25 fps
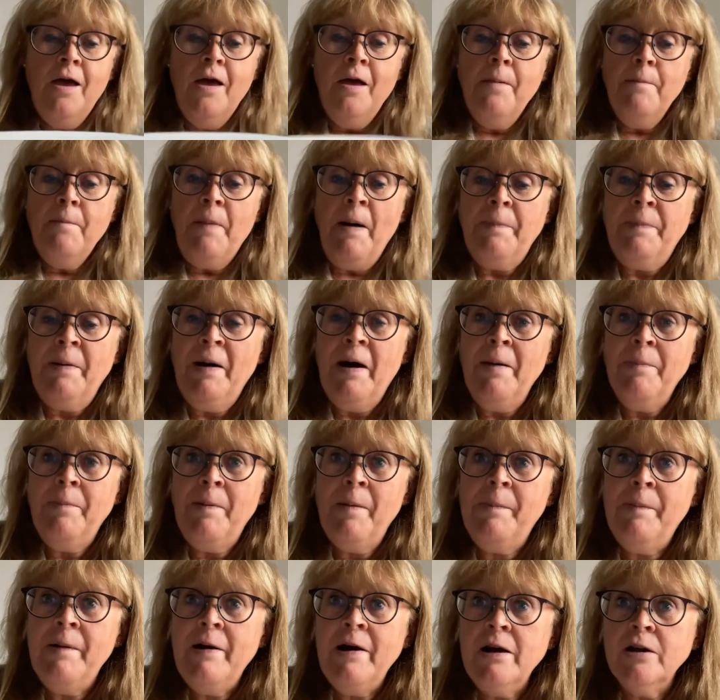Papa,
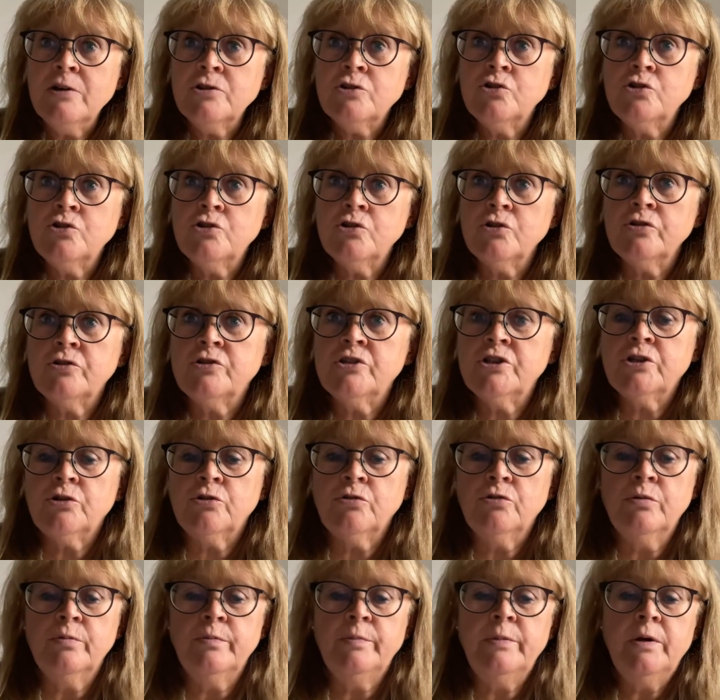papa, chuchote
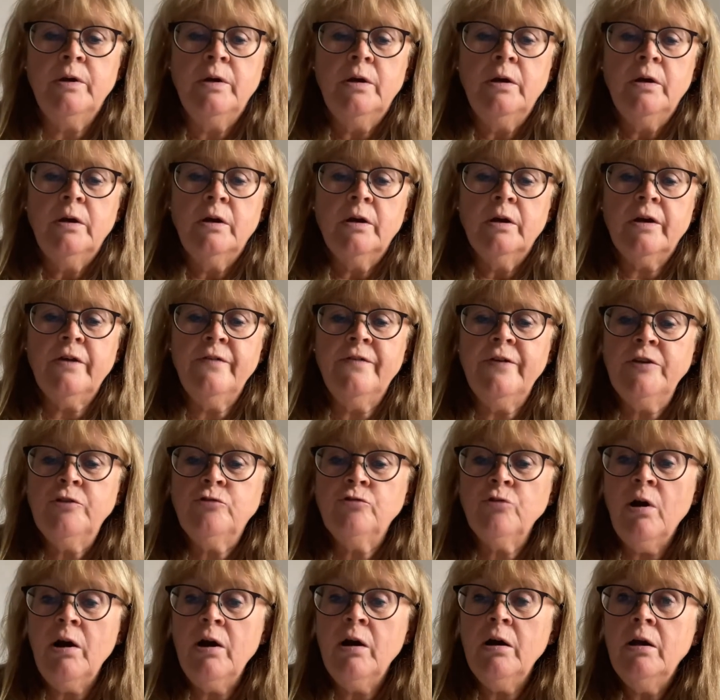Jérôme,
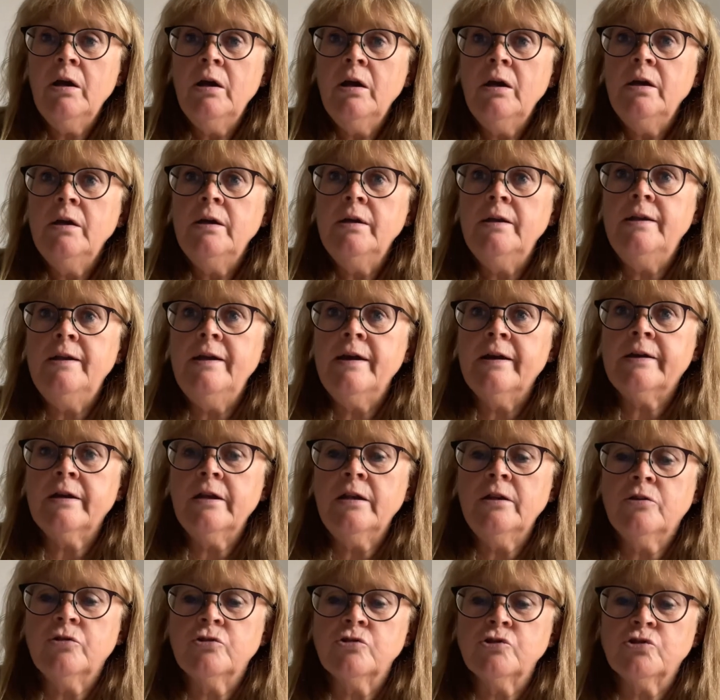réveille-toi, il y a
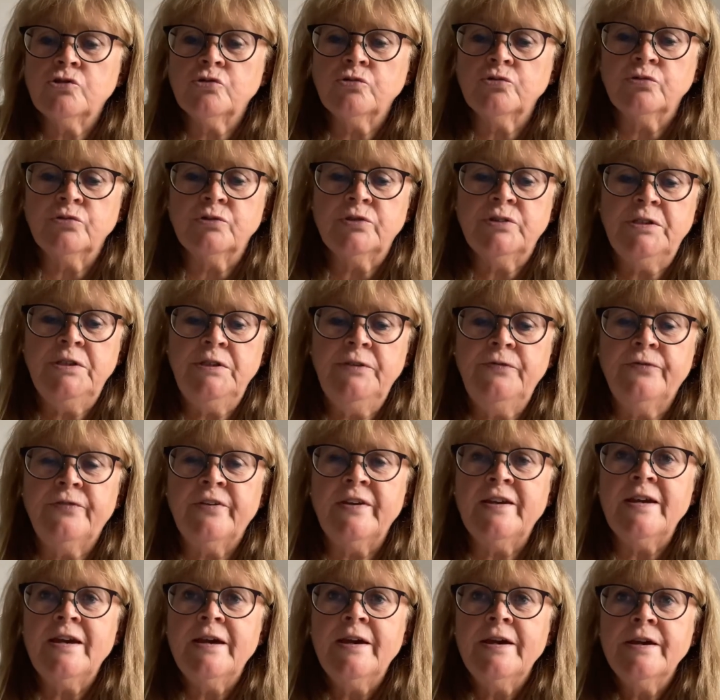quelque chose qui
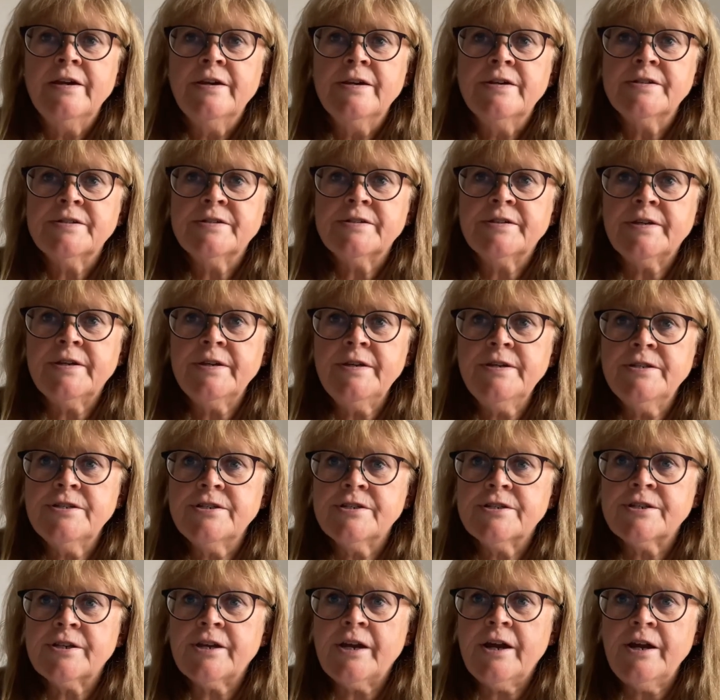fait scritch,
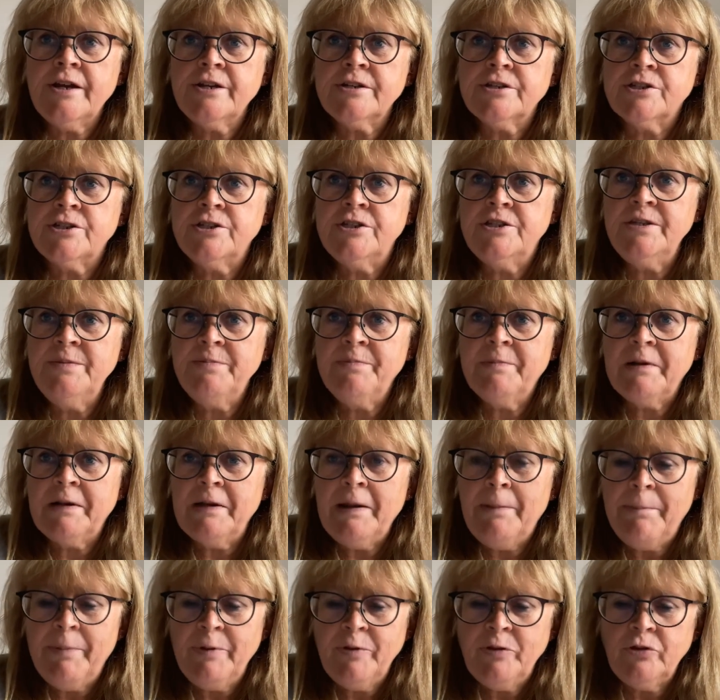scratch, dip,
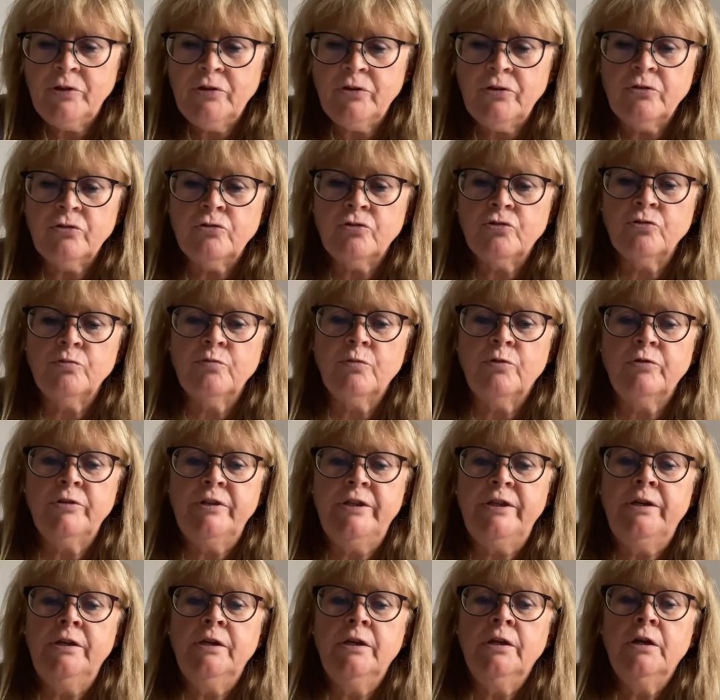clapote sous mon
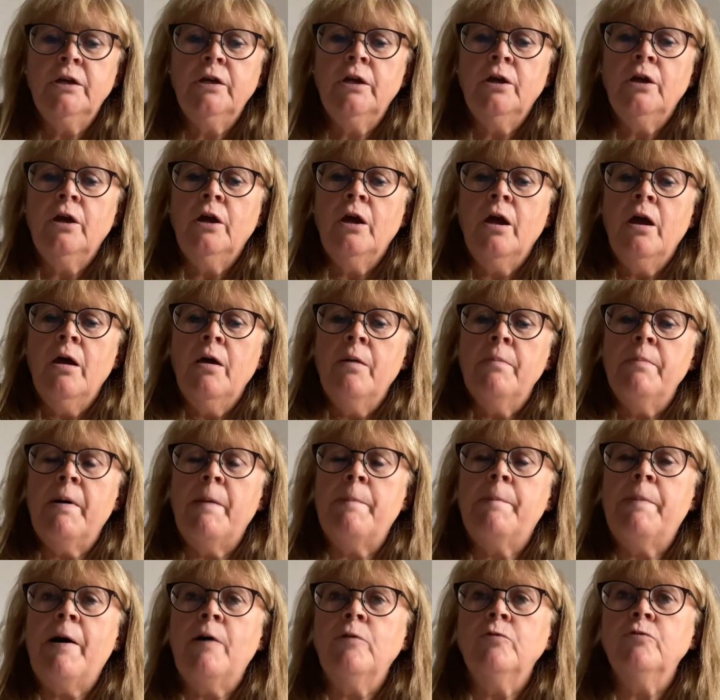lit.
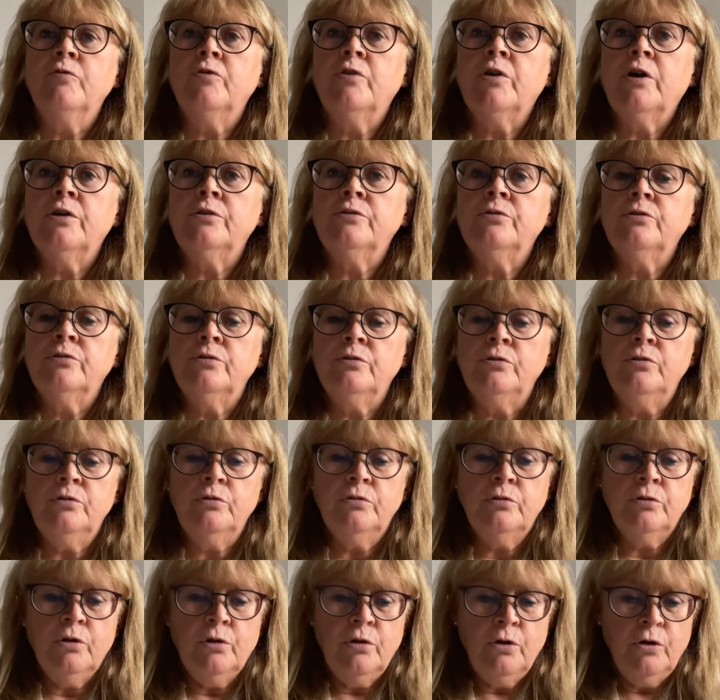Papa ouvre un œil.
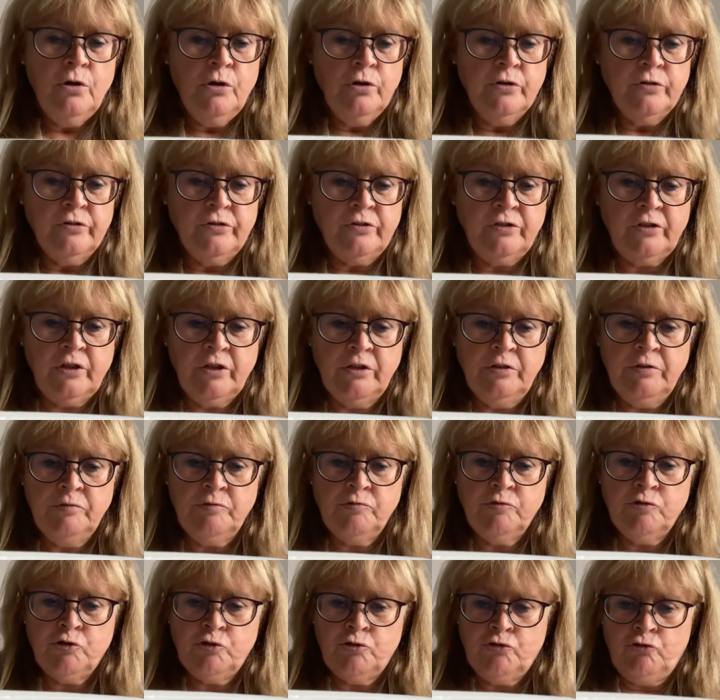
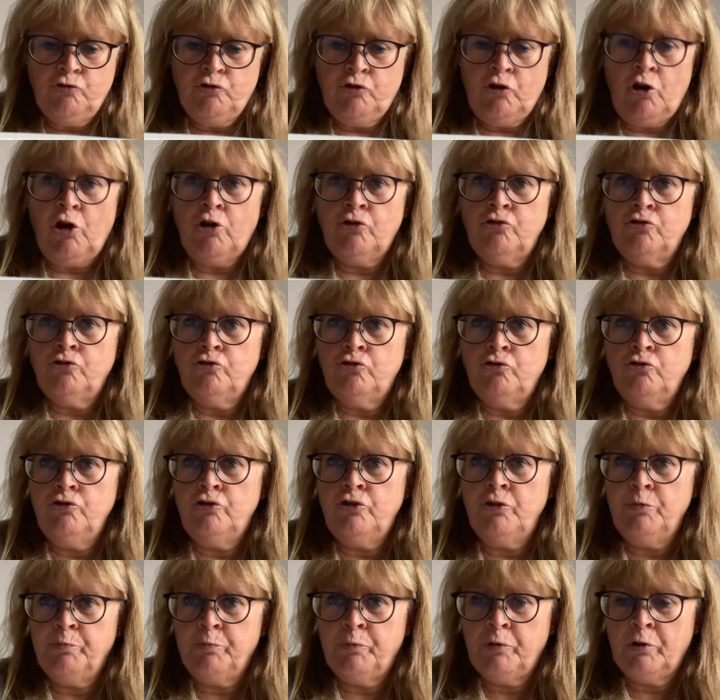Scritch, Cratch,
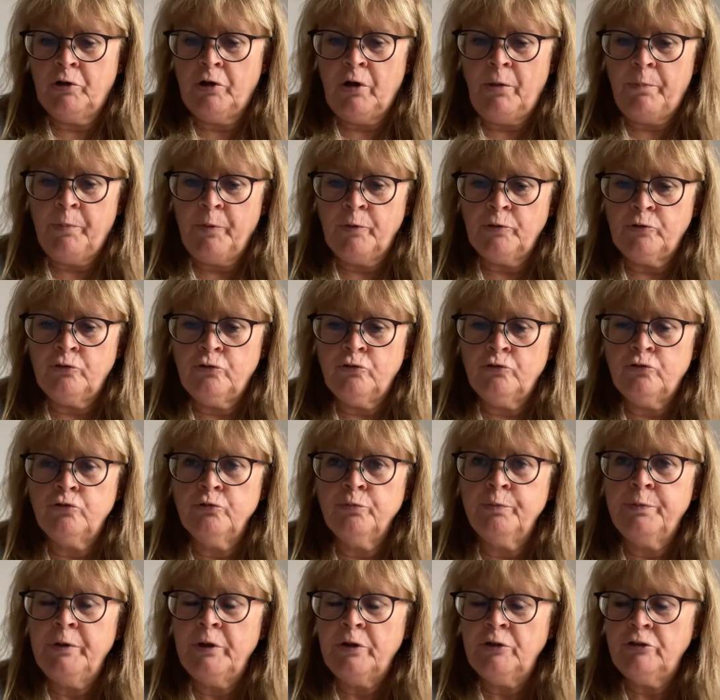dip, clapote,
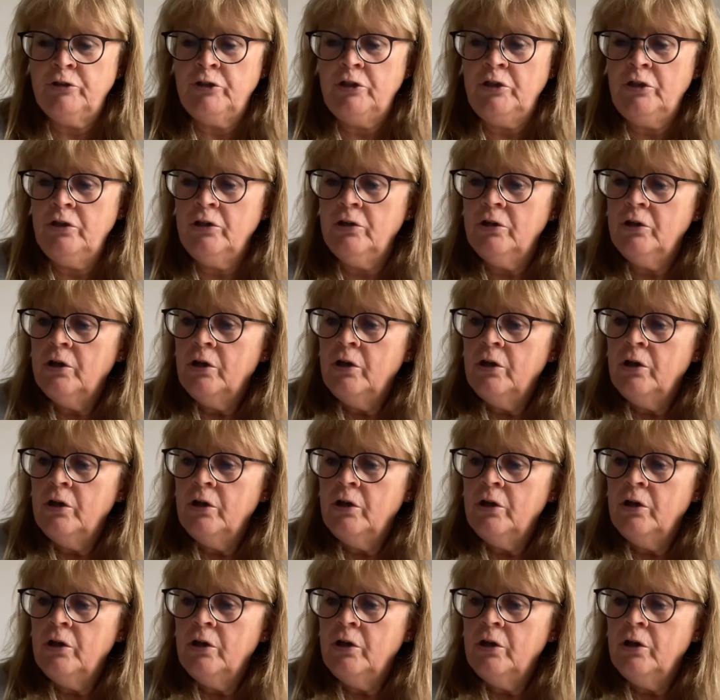soupire-t-il.